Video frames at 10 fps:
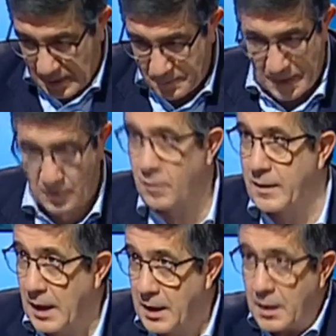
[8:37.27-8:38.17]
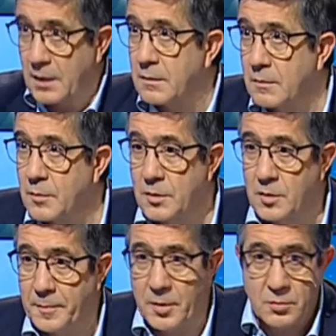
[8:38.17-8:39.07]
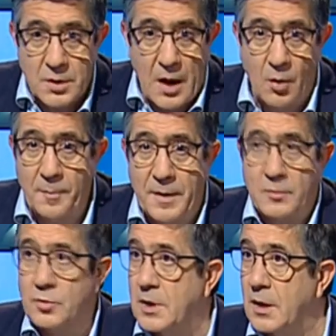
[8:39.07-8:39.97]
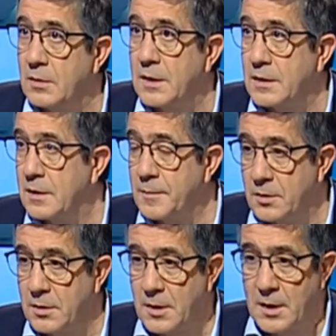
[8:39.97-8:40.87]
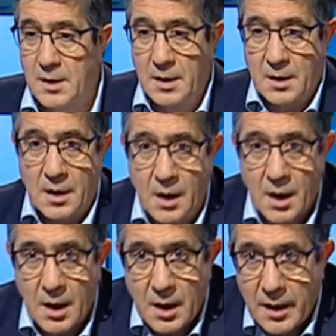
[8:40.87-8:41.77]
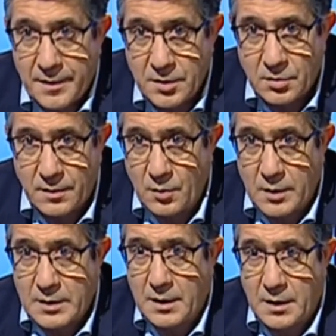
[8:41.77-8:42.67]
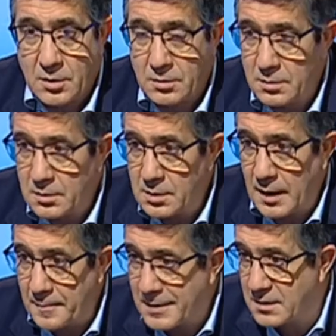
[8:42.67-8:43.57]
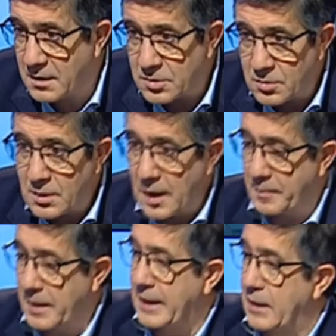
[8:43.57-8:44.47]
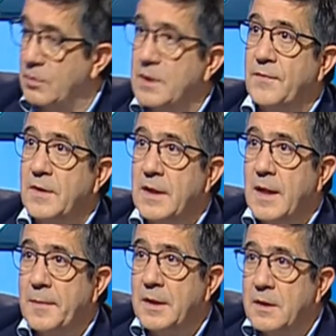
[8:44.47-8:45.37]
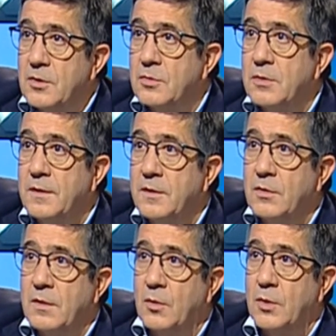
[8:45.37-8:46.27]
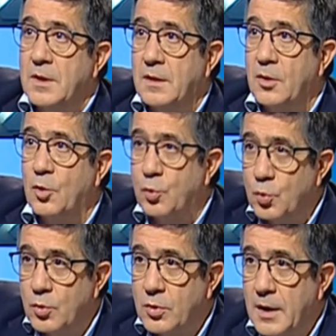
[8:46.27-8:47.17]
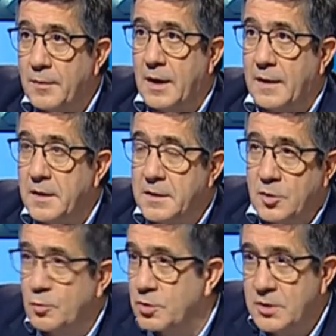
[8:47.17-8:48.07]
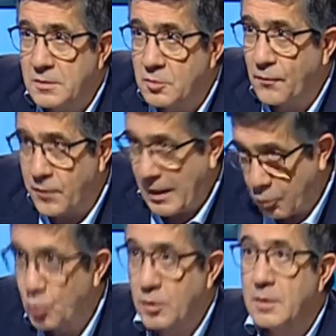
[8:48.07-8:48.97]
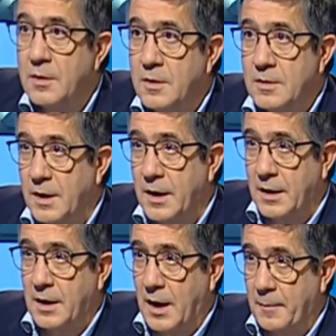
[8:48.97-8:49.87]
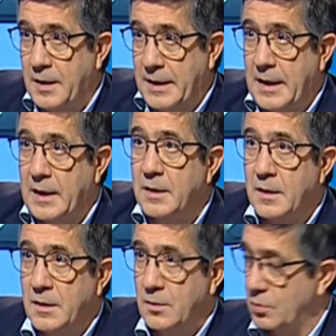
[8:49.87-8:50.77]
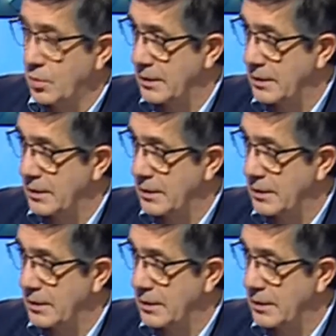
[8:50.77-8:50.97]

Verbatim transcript: marco de la ley, como digo, pero un diálogo para buscar un entendimiento. Eh, el 155, además que esto de aplicarlo indefinidamente, y esto del 155 duro, que habla la derecha como si no fuera duro tener que aplicar un